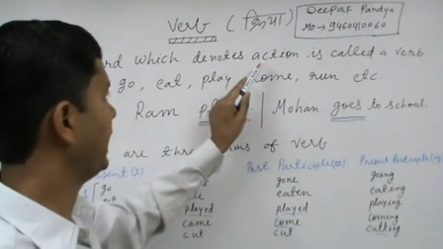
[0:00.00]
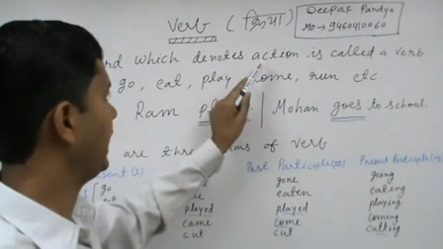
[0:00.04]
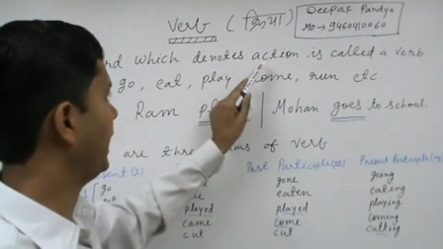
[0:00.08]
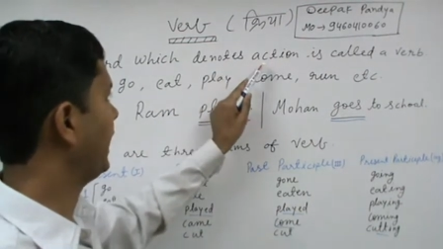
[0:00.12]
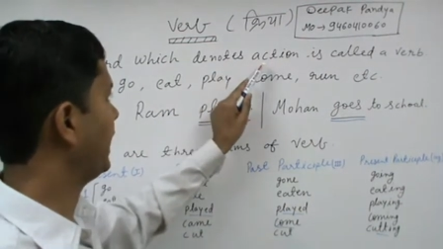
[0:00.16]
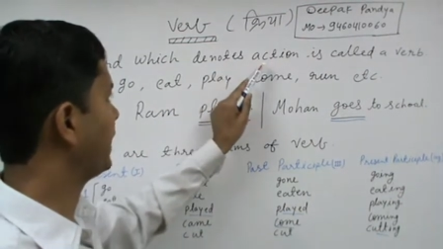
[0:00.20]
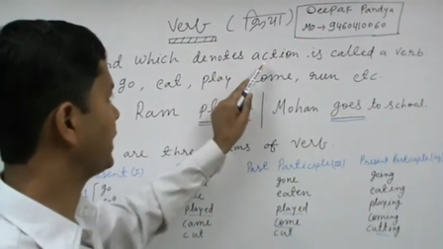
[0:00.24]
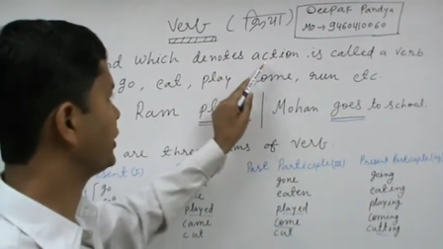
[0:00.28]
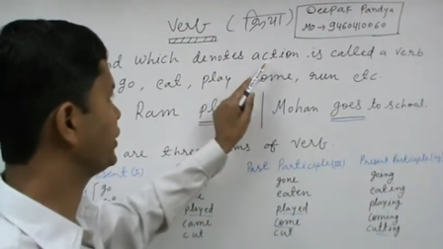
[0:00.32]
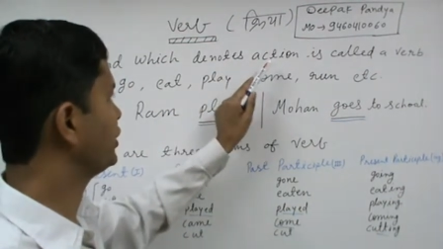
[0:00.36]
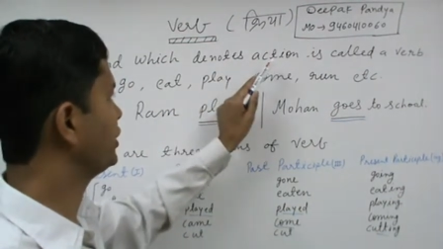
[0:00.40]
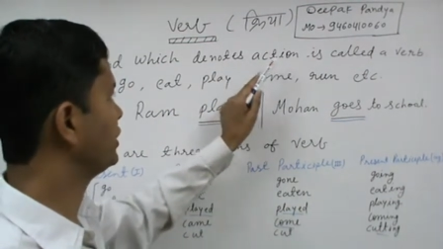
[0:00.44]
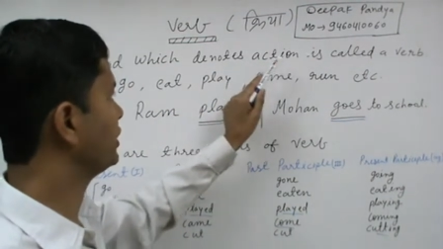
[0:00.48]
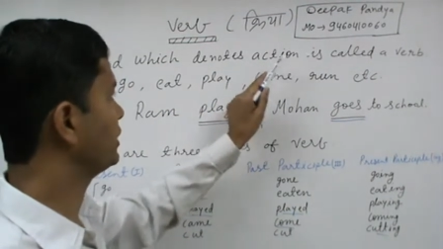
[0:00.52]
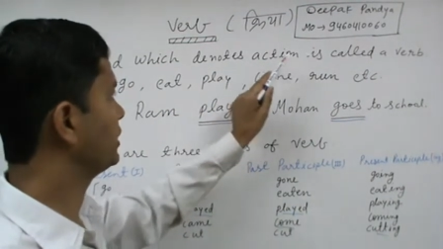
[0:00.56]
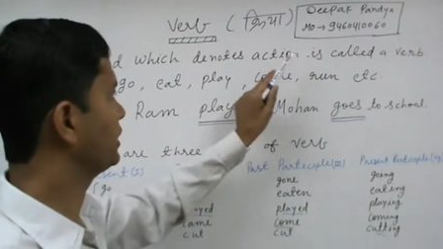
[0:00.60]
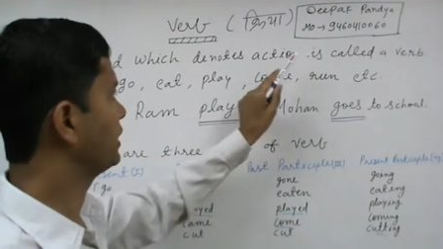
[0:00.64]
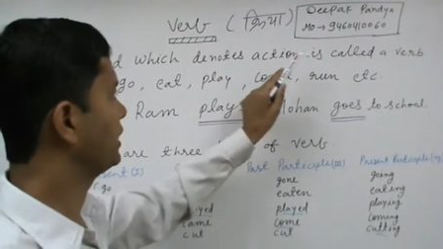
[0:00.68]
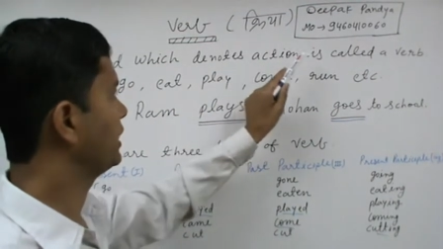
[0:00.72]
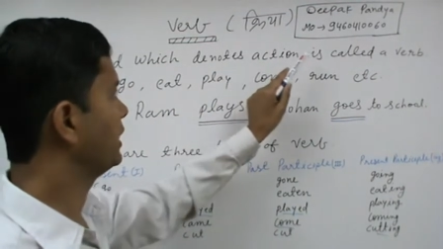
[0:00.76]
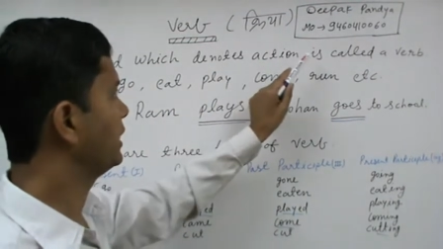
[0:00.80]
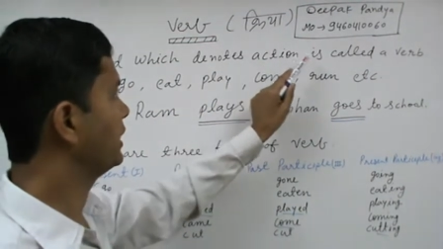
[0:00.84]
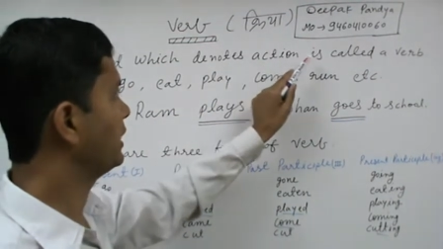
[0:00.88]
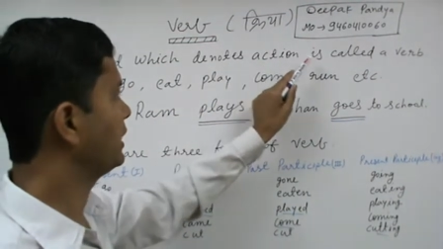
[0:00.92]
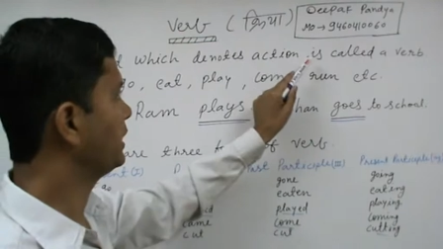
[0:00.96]
एक्शन
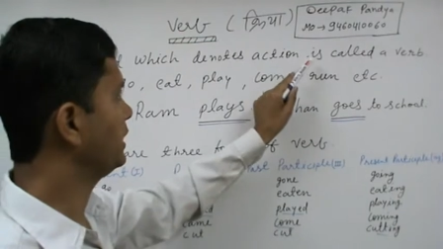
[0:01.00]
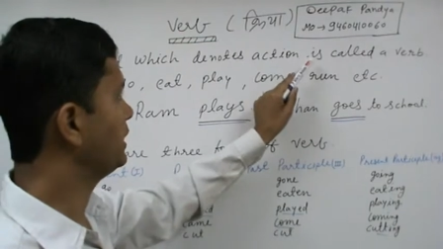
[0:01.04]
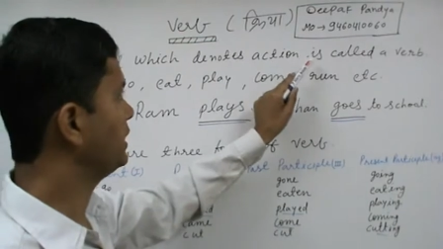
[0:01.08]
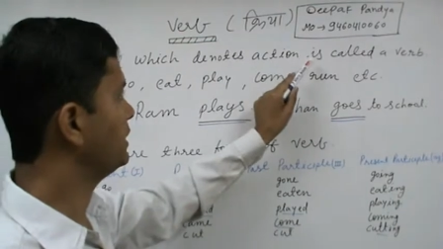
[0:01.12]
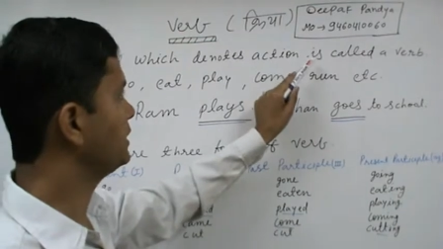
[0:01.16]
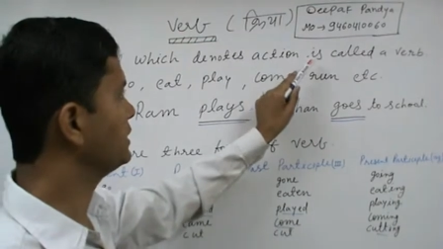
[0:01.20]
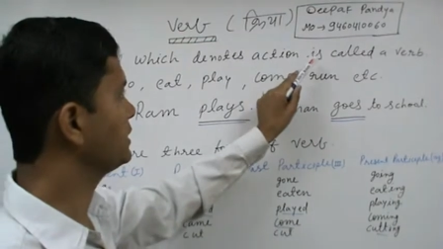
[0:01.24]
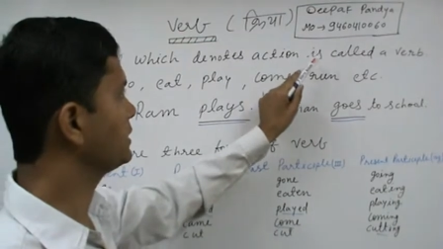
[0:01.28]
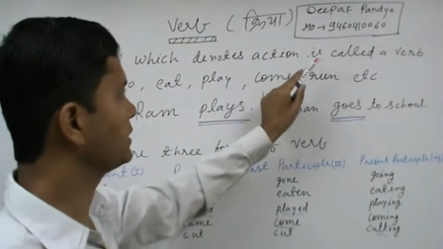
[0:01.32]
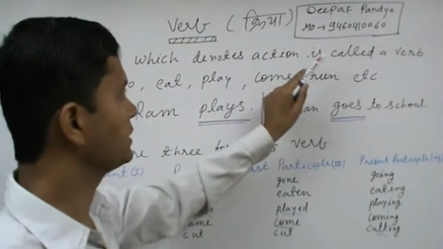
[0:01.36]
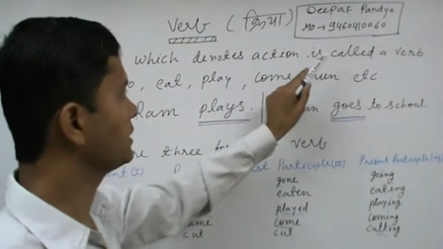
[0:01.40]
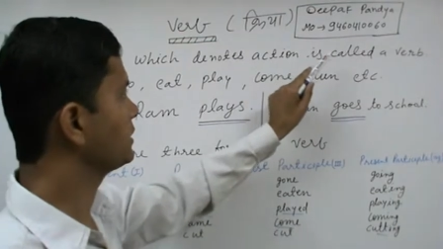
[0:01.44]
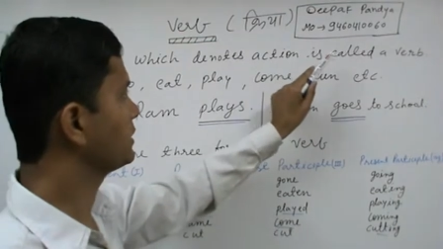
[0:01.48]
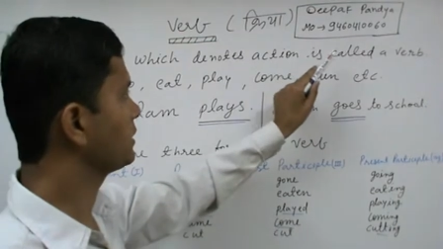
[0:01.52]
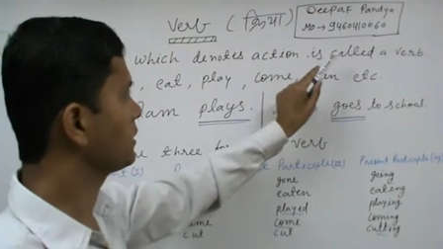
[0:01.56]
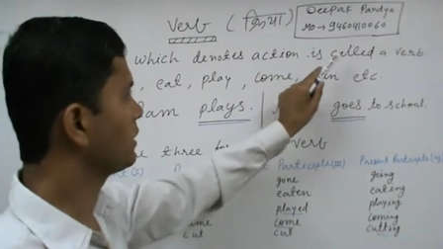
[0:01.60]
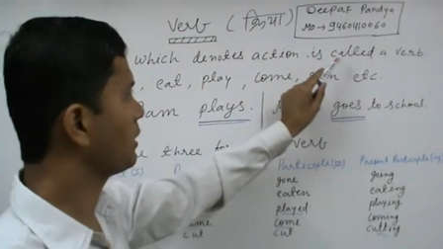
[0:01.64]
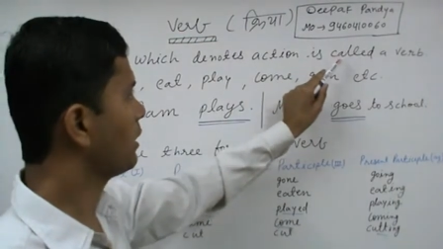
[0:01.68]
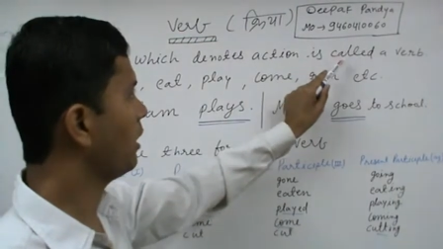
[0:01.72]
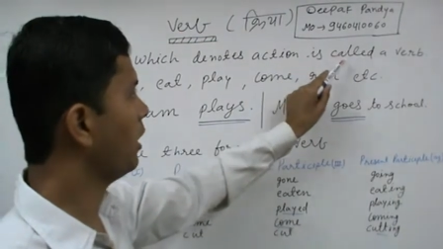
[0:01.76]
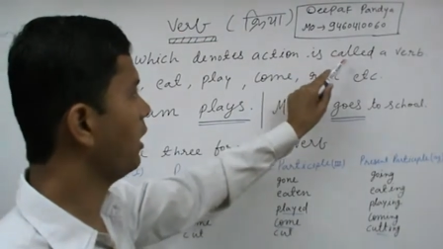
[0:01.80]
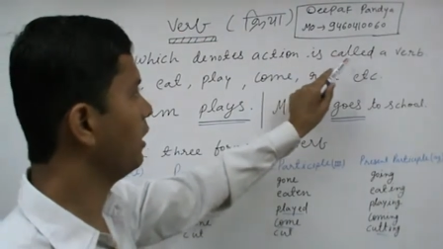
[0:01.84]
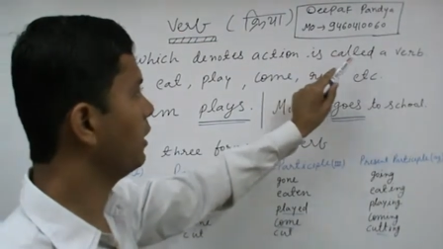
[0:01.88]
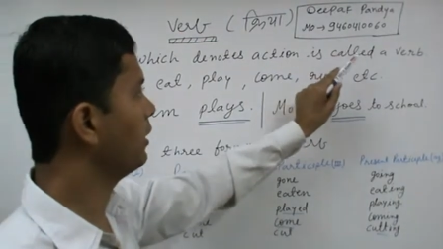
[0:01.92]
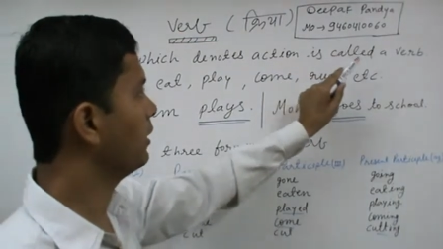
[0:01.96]
इज
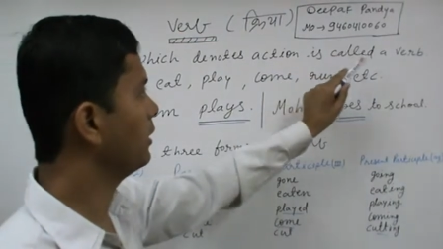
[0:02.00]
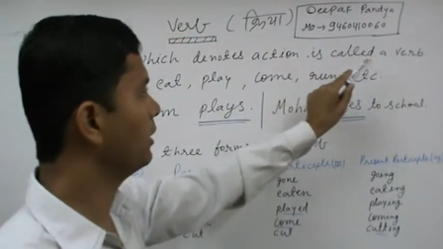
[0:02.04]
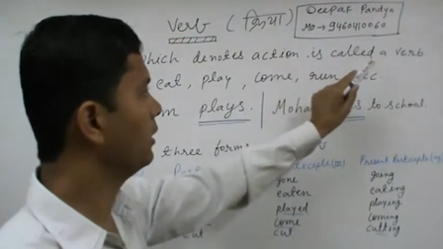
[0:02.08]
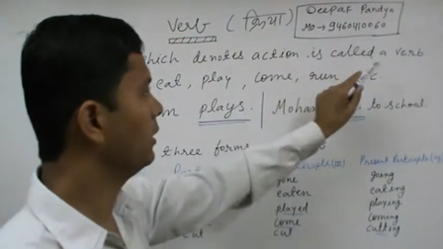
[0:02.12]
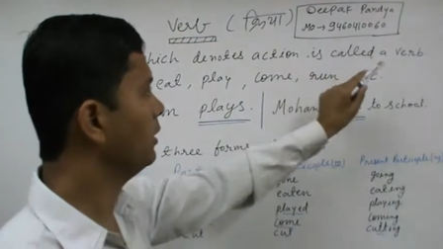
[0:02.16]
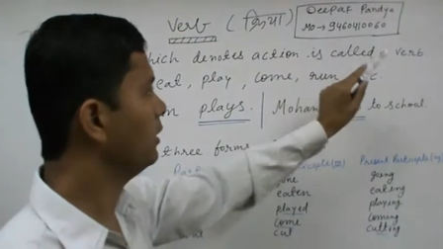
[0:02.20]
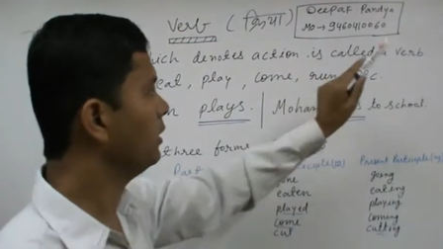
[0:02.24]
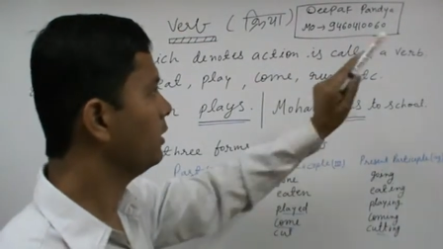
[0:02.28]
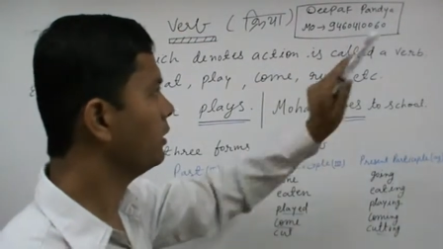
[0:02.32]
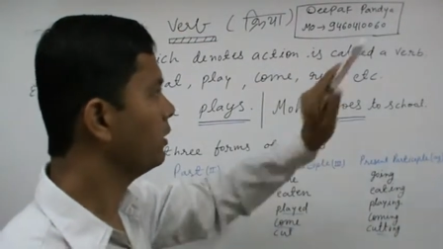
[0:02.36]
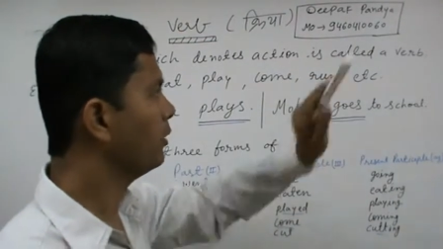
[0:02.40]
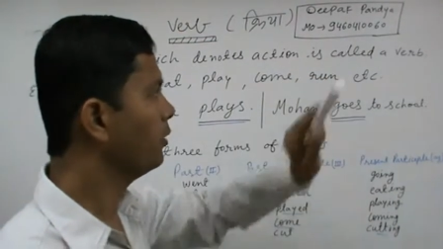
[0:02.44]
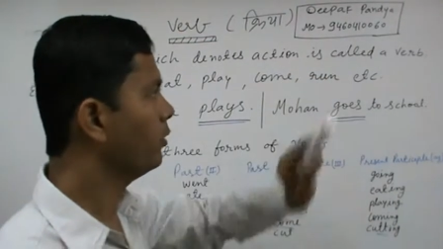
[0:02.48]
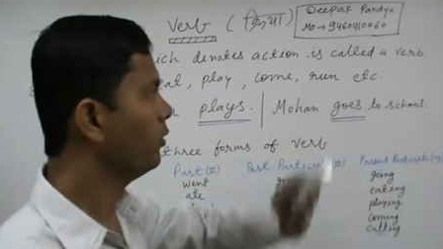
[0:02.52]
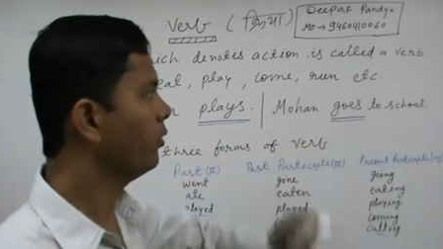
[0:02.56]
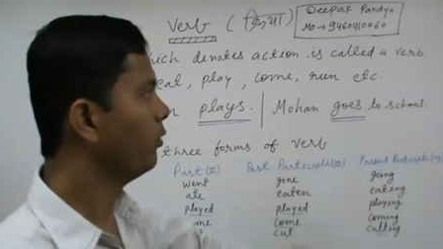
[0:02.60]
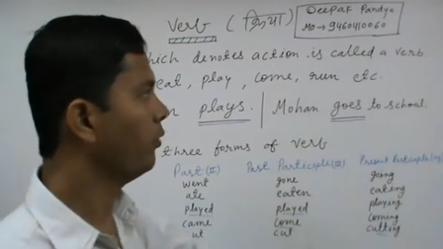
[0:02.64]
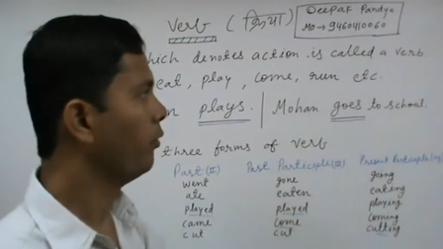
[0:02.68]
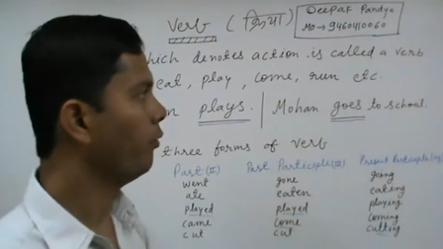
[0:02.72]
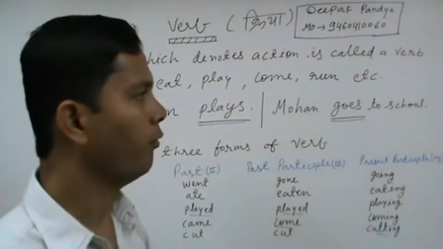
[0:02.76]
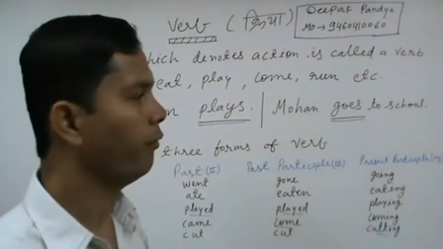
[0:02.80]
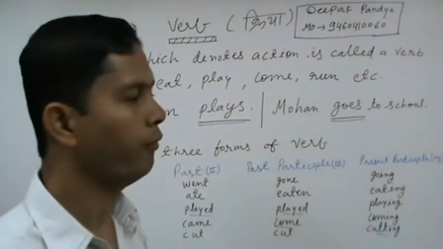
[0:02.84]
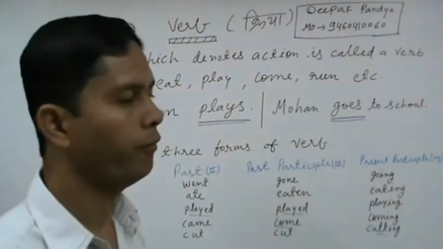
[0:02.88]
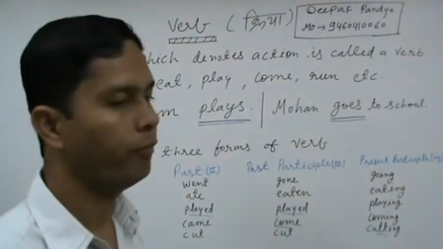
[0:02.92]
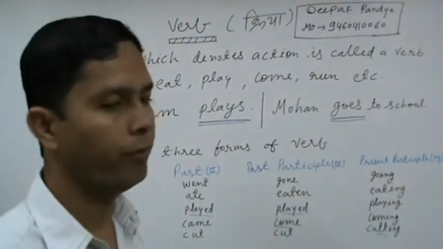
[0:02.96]
कार्ड अ
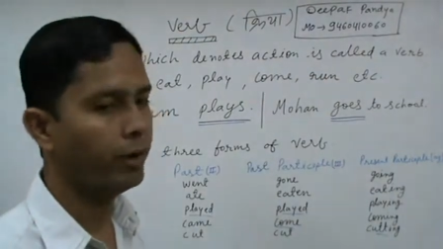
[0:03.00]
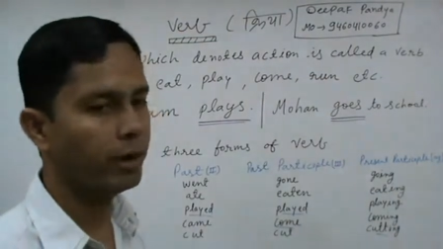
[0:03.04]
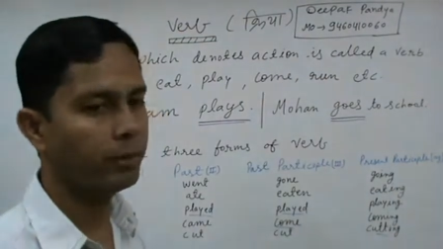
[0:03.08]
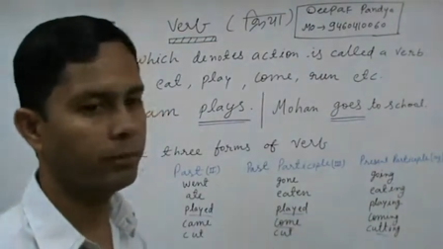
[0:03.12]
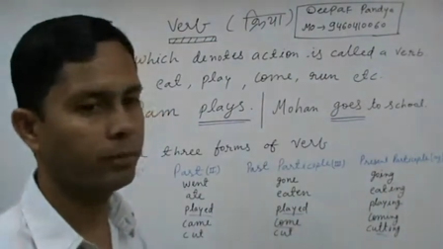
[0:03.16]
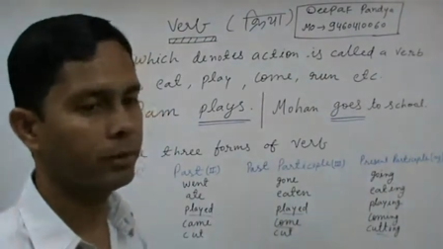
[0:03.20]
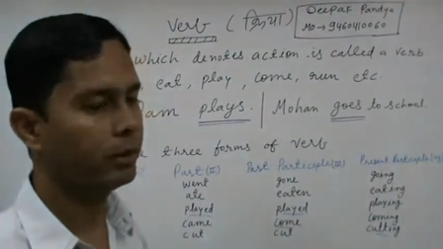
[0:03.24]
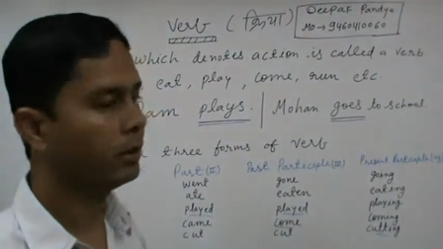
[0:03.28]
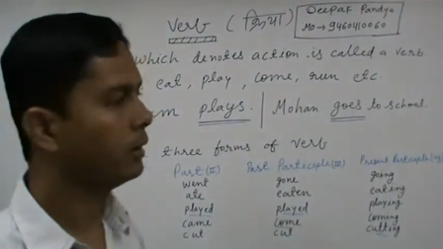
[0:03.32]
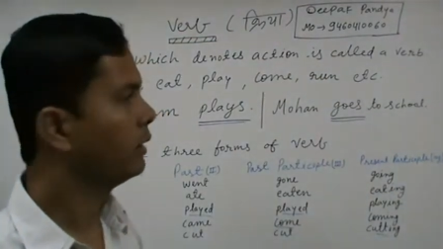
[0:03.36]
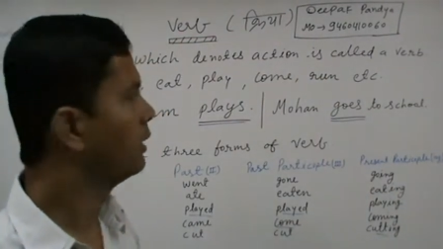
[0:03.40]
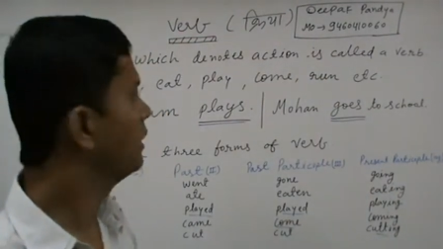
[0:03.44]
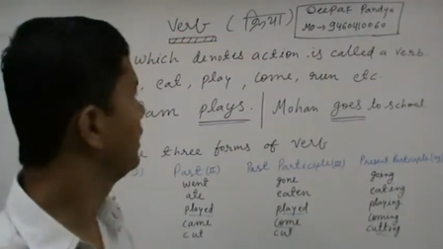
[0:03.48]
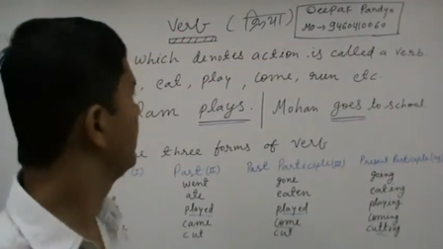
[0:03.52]
वर्ब